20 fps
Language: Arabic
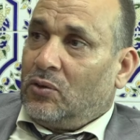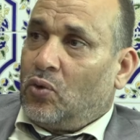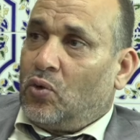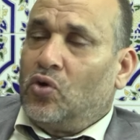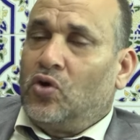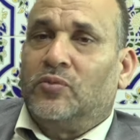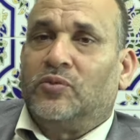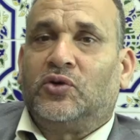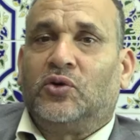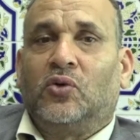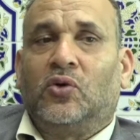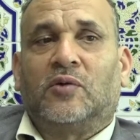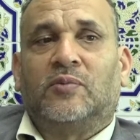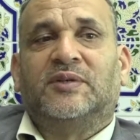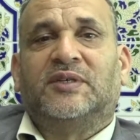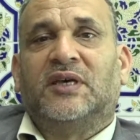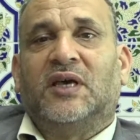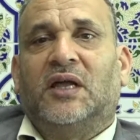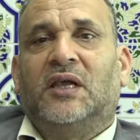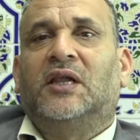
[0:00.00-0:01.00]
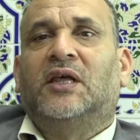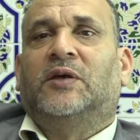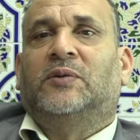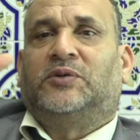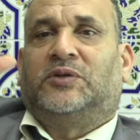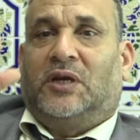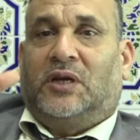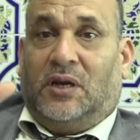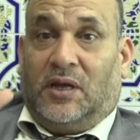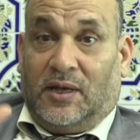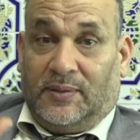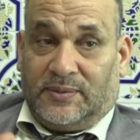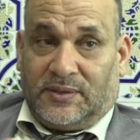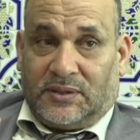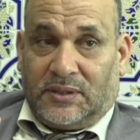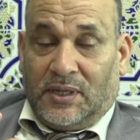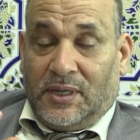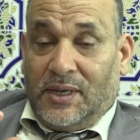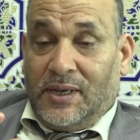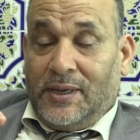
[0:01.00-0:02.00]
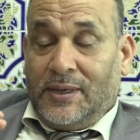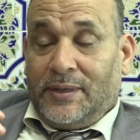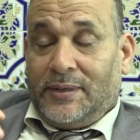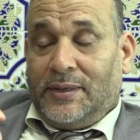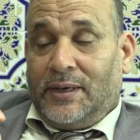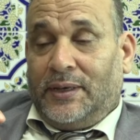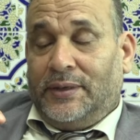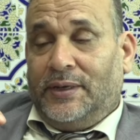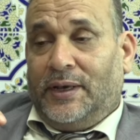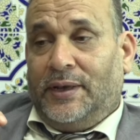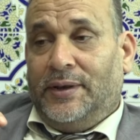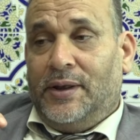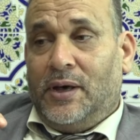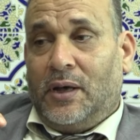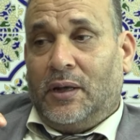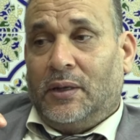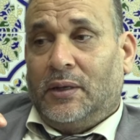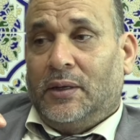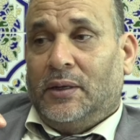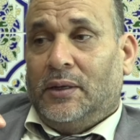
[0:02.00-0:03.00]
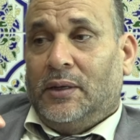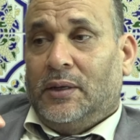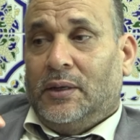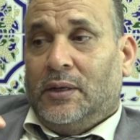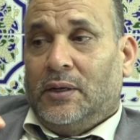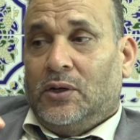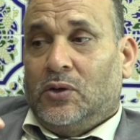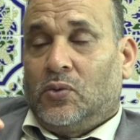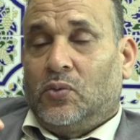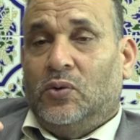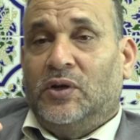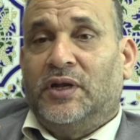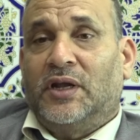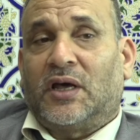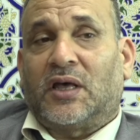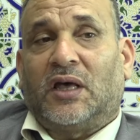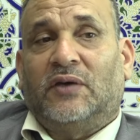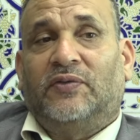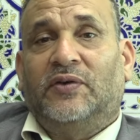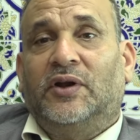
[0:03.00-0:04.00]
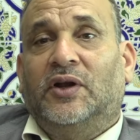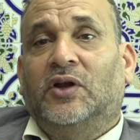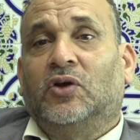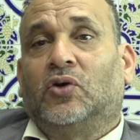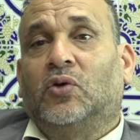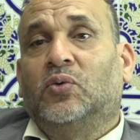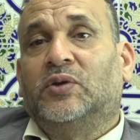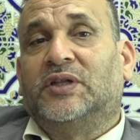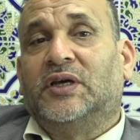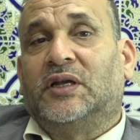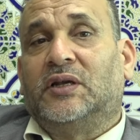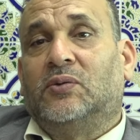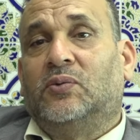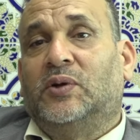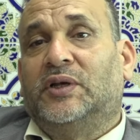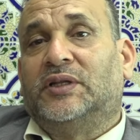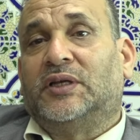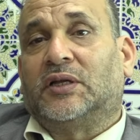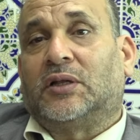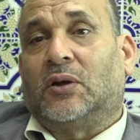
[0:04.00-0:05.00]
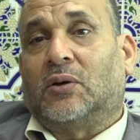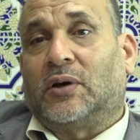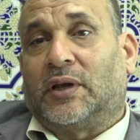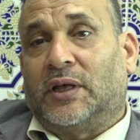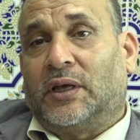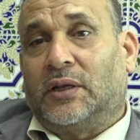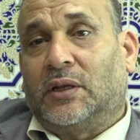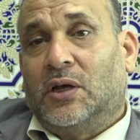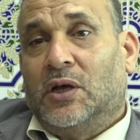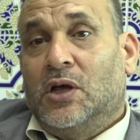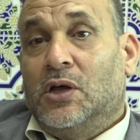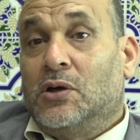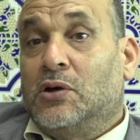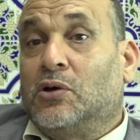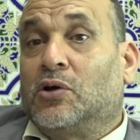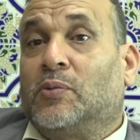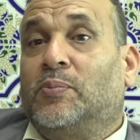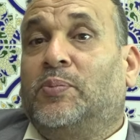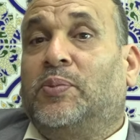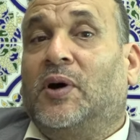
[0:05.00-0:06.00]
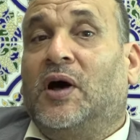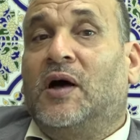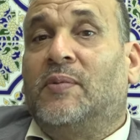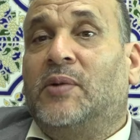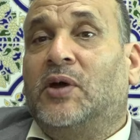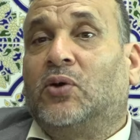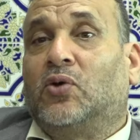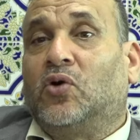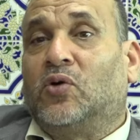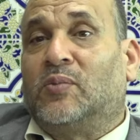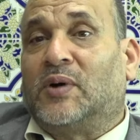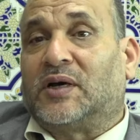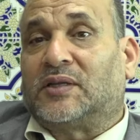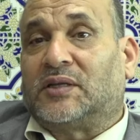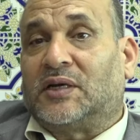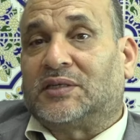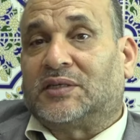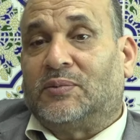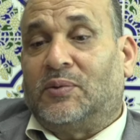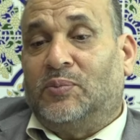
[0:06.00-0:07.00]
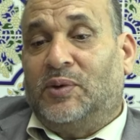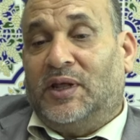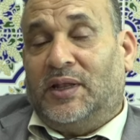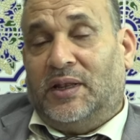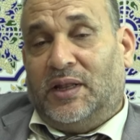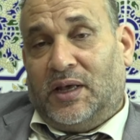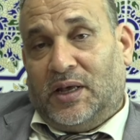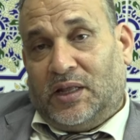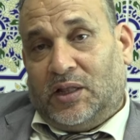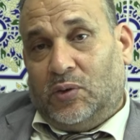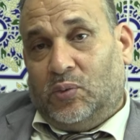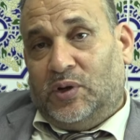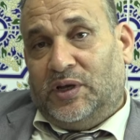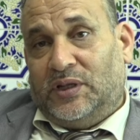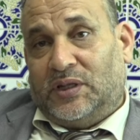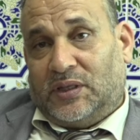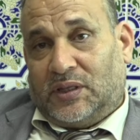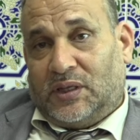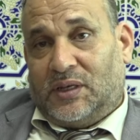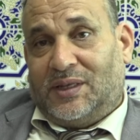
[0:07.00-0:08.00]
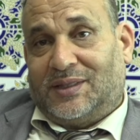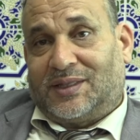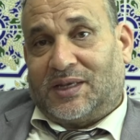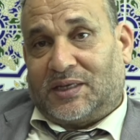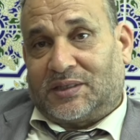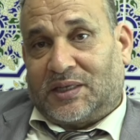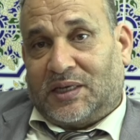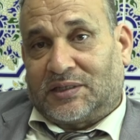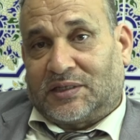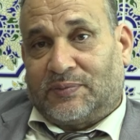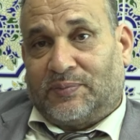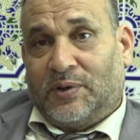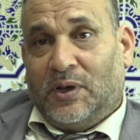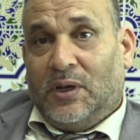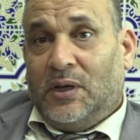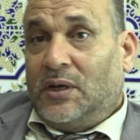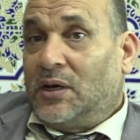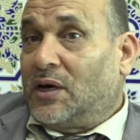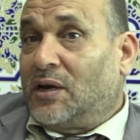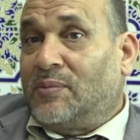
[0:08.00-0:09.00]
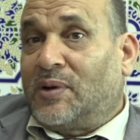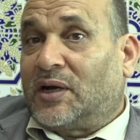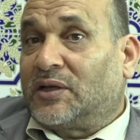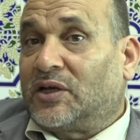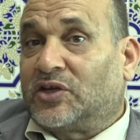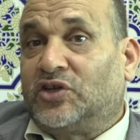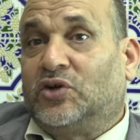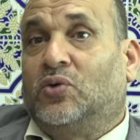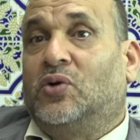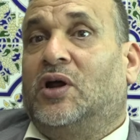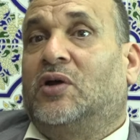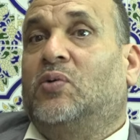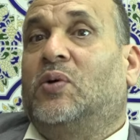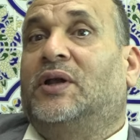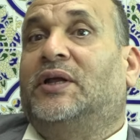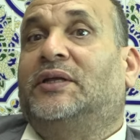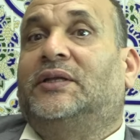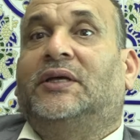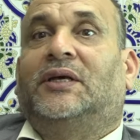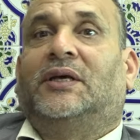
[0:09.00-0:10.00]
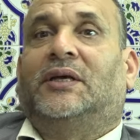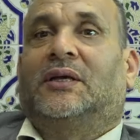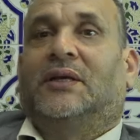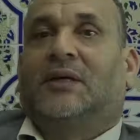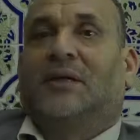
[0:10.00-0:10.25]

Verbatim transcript: كلهم تيقول لك مزيان اللي يمشي للحبس يعني حنا ولينا خايفين على ديال الوليدات الاخرين ربما يكون مغتصبهم لان هذا الوليد هذا اللي تغتصب راه ما قدرش يقولها لوالديه